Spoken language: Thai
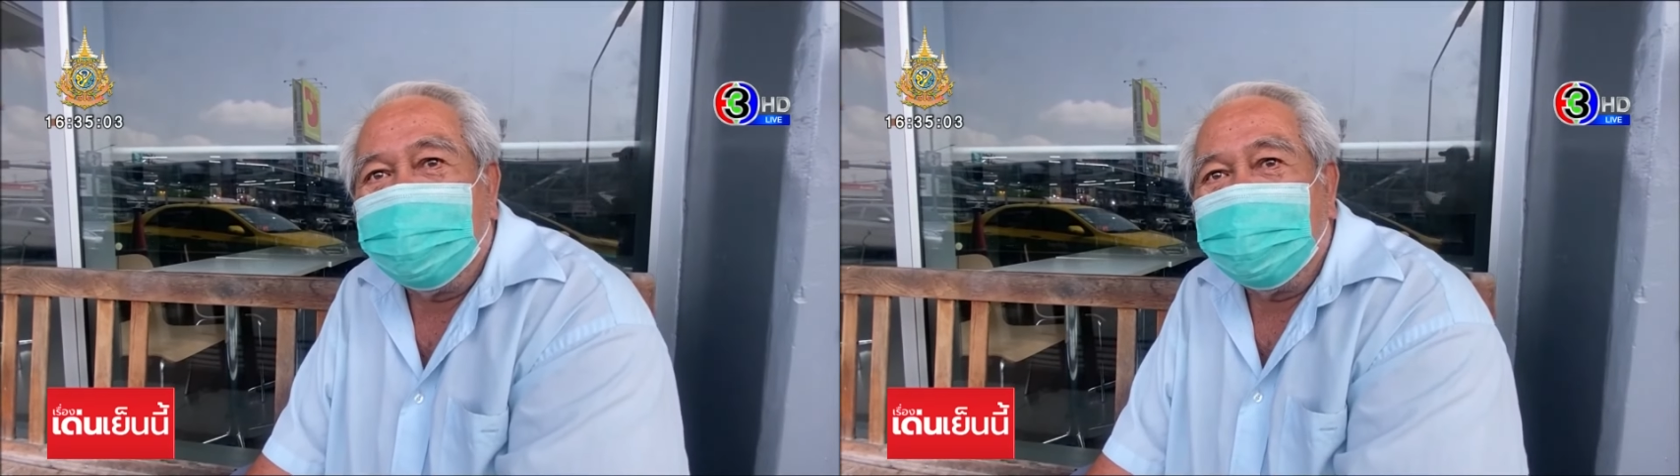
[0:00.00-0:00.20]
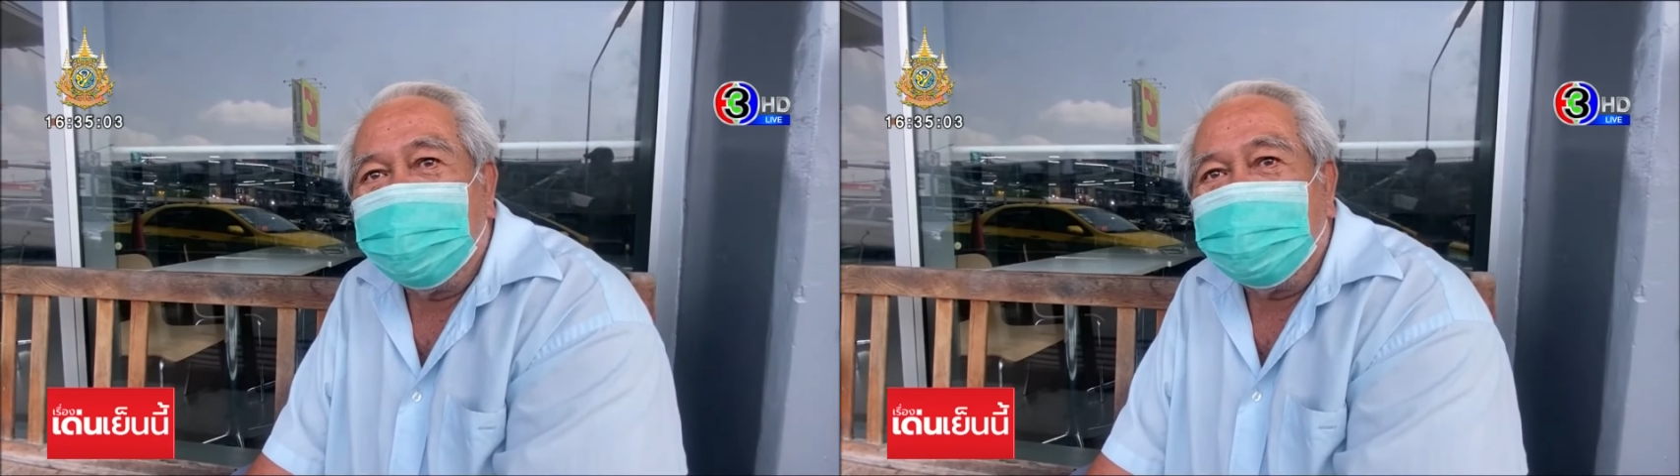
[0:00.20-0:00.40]

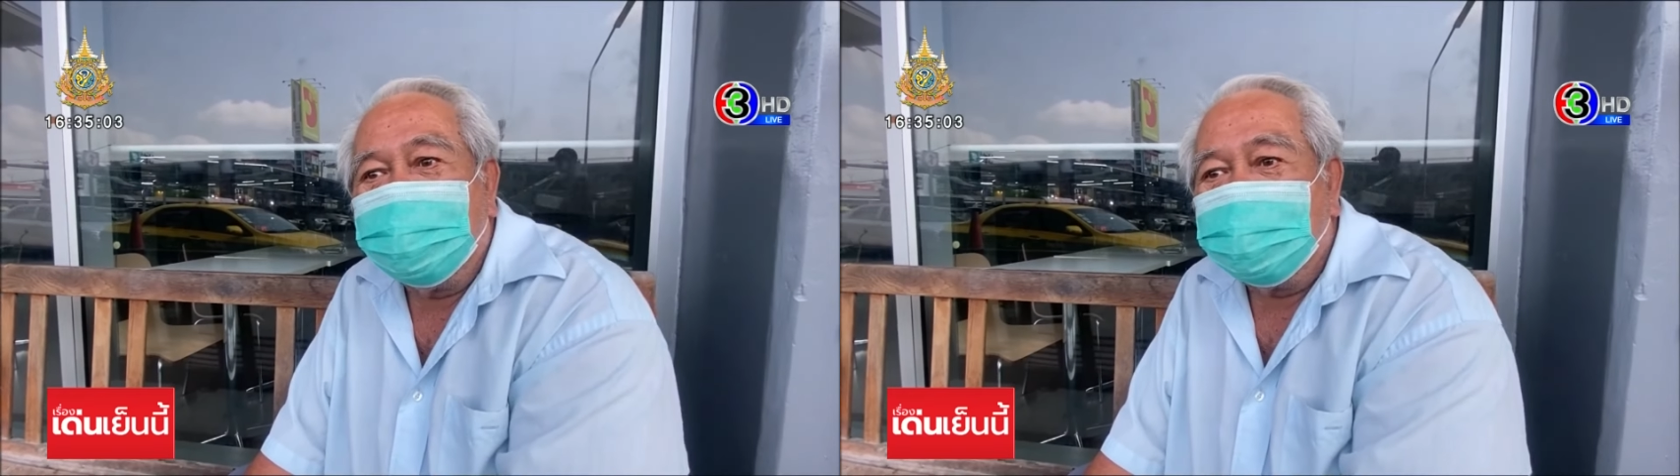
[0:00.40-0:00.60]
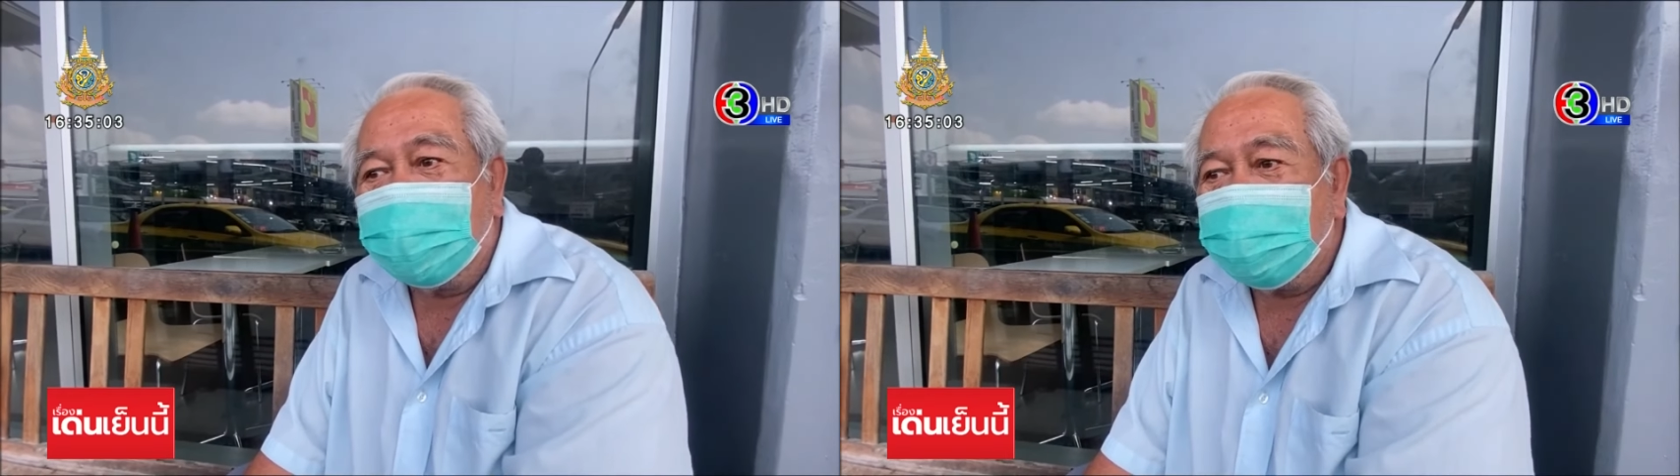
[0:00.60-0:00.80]
ลุงยัง
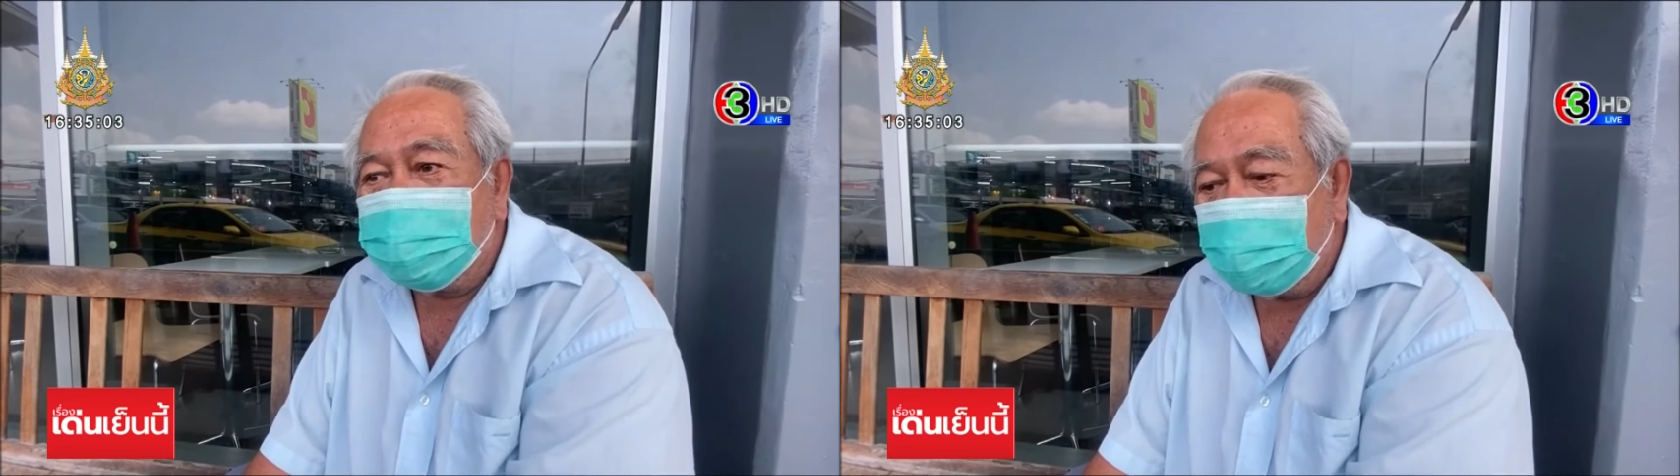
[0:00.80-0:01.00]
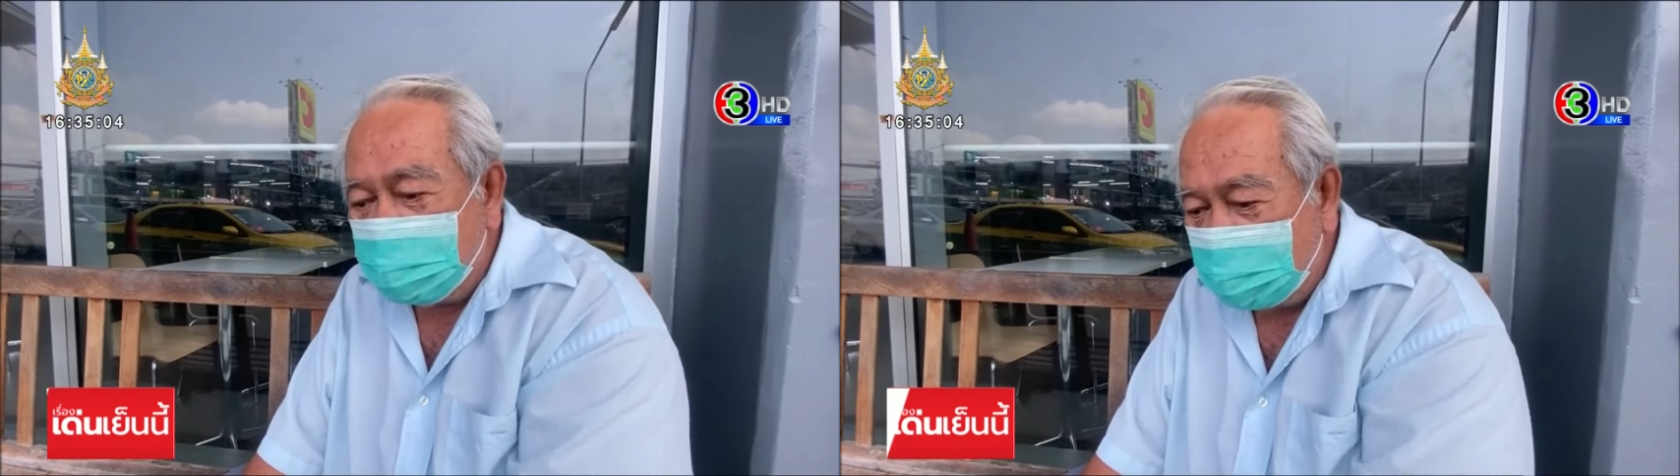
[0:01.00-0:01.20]
ไม่ทันตอ
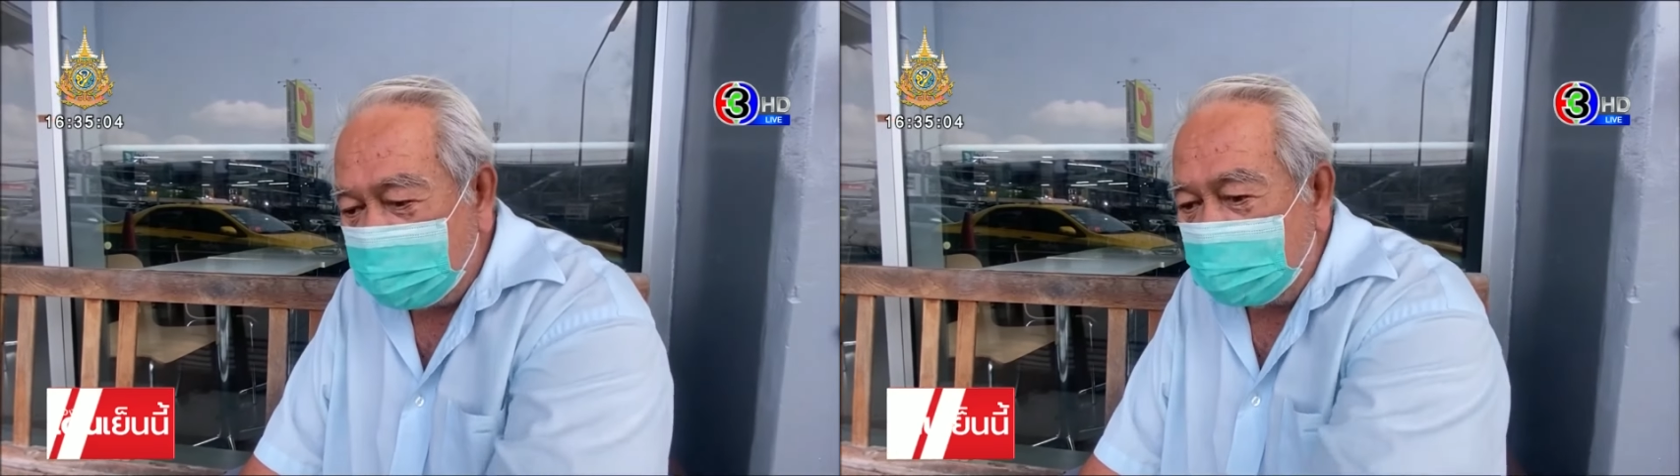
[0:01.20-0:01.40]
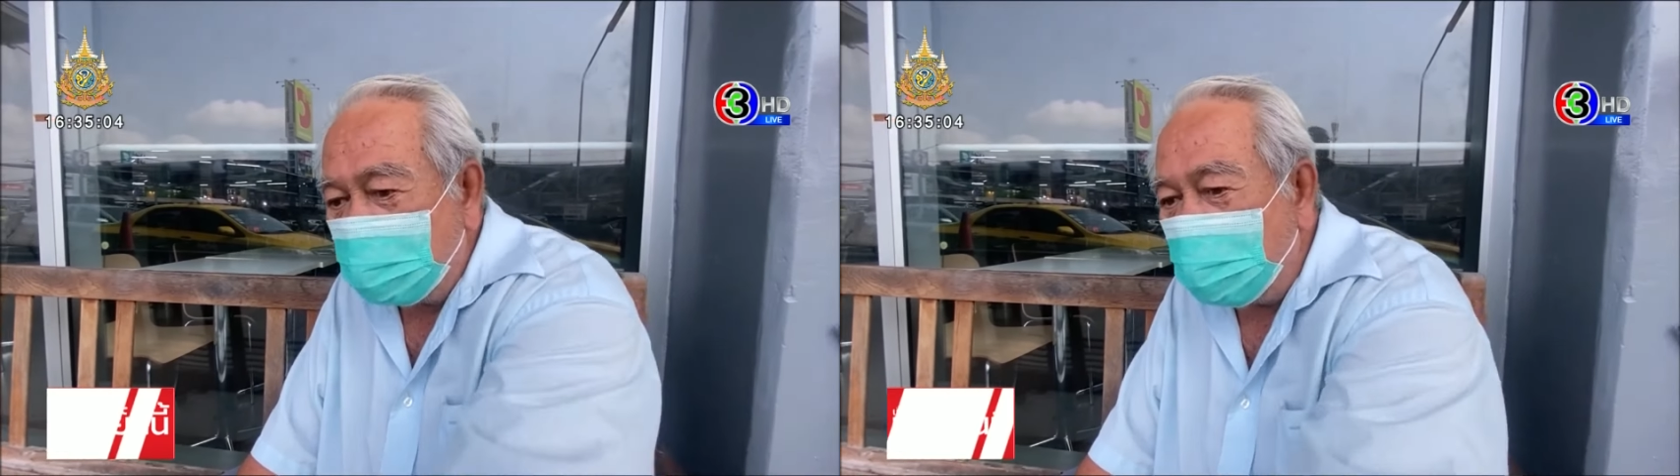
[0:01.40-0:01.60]
บเลย
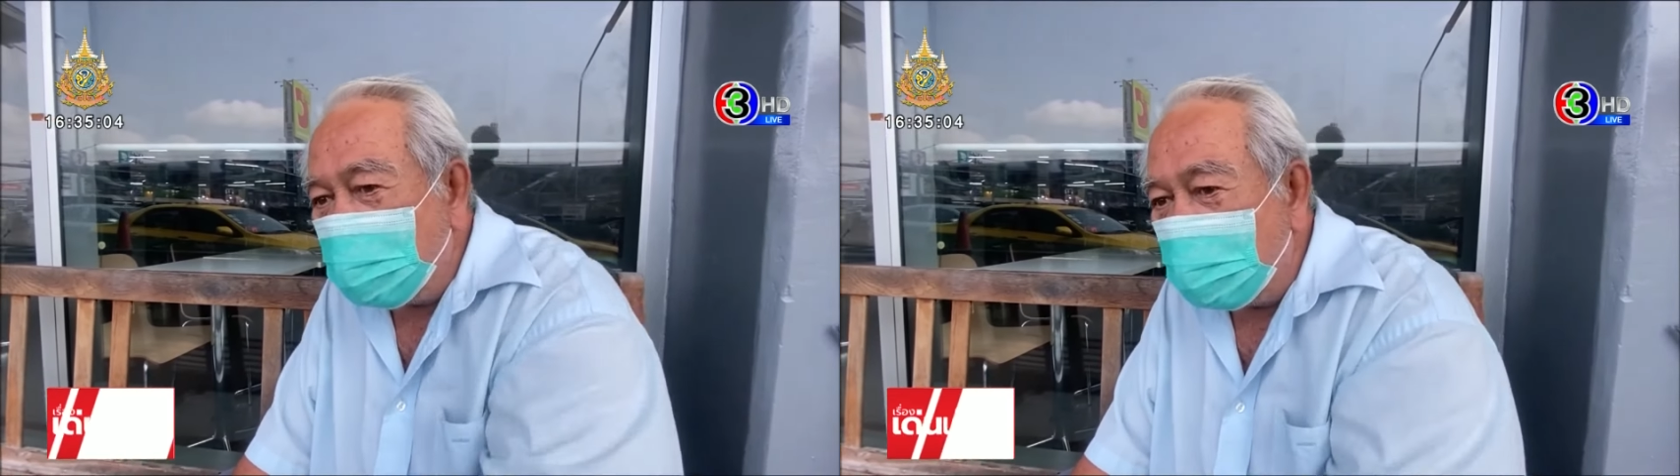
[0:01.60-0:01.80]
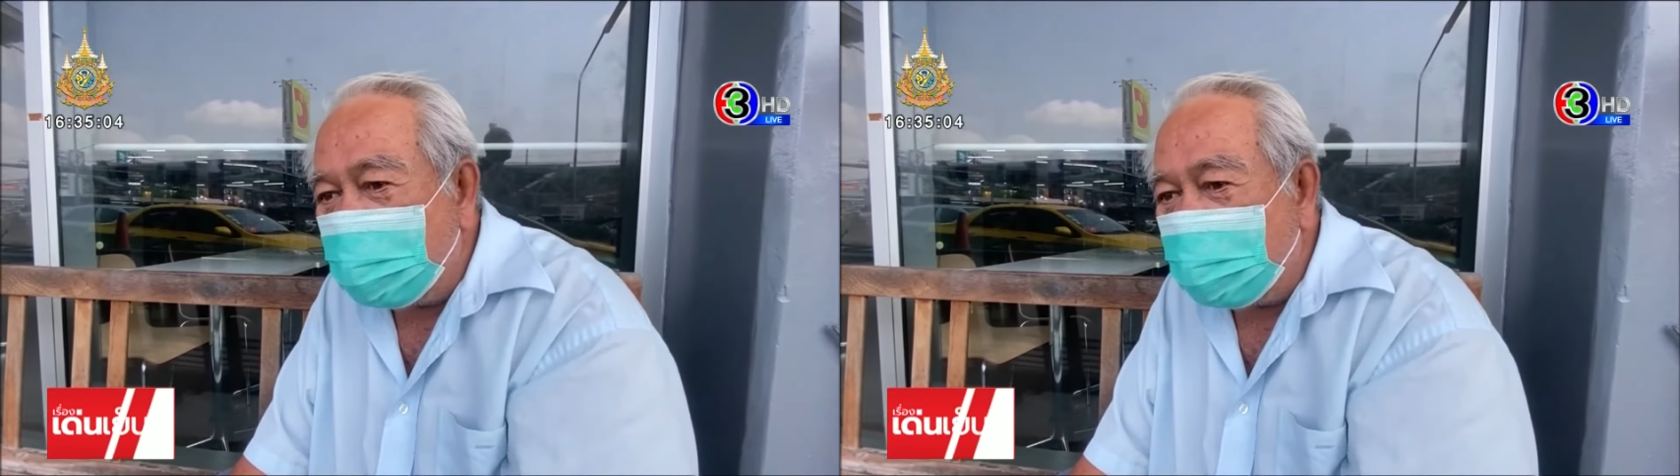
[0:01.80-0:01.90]
เขาก็ตะโก